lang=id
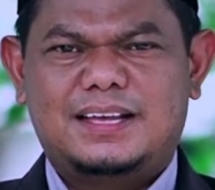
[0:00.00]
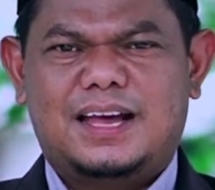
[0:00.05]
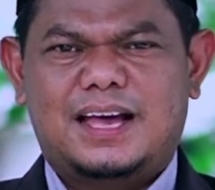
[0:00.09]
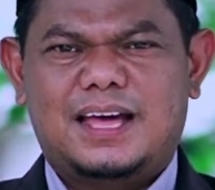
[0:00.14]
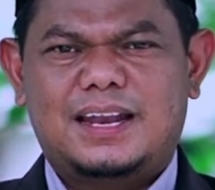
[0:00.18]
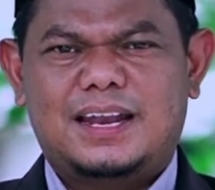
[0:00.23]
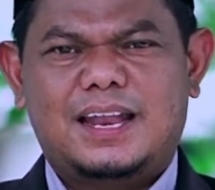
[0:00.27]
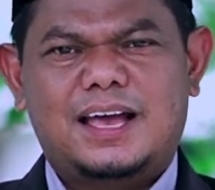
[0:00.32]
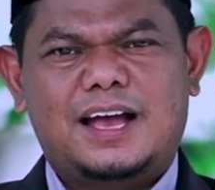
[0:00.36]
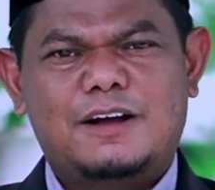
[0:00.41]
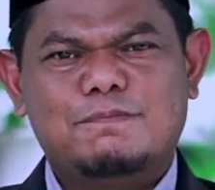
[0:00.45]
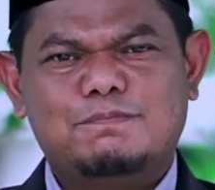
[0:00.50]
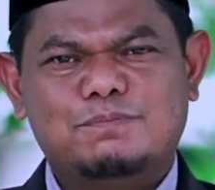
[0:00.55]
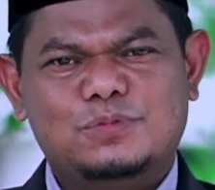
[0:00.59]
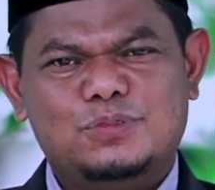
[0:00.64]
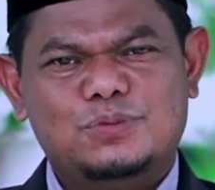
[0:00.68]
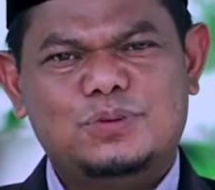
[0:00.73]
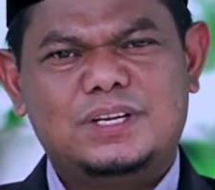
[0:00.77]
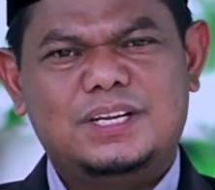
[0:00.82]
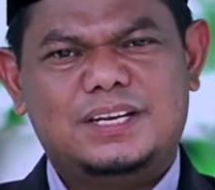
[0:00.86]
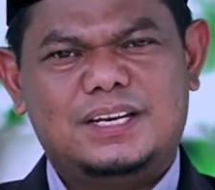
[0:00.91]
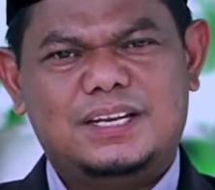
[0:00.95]

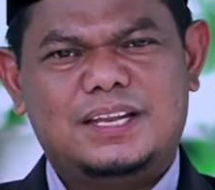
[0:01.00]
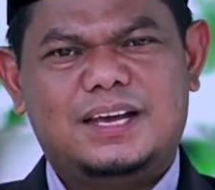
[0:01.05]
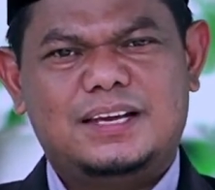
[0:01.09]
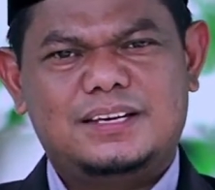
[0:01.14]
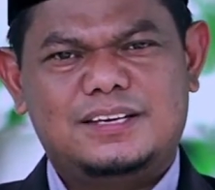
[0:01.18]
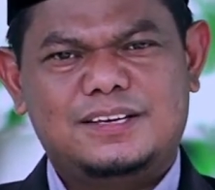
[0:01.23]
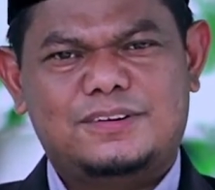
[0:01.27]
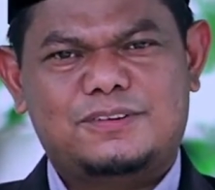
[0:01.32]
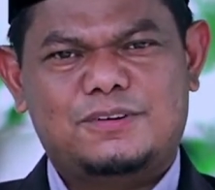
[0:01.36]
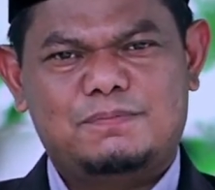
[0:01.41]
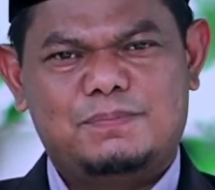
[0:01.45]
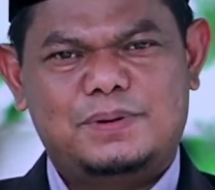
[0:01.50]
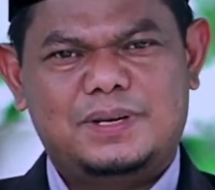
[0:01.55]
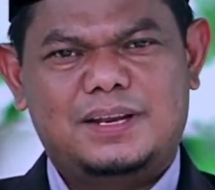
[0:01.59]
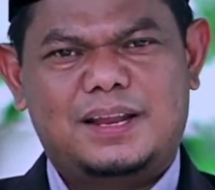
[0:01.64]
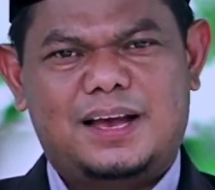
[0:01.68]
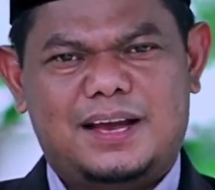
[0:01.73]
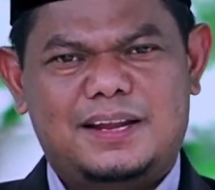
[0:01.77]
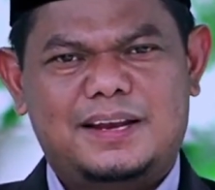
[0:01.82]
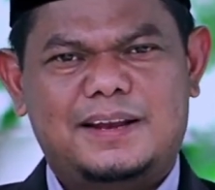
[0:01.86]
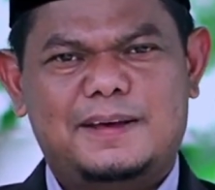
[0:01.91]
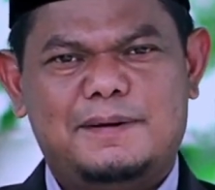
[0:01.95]
alhamdulillahi rabbil
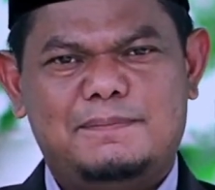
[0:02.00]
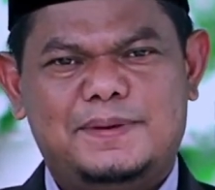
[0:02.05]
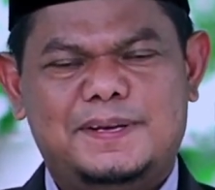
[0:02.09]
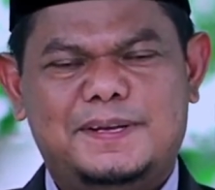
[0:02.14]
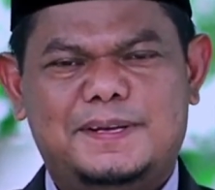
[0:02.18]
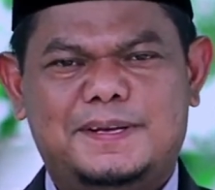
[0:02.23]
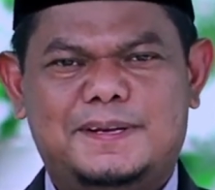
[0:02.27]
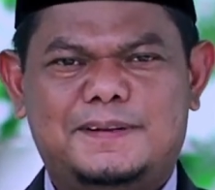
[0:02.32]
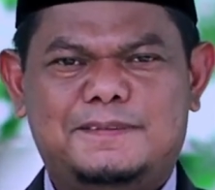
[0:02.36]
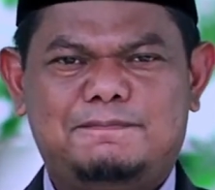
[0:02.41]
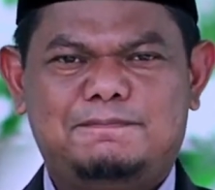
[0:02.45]
alamin.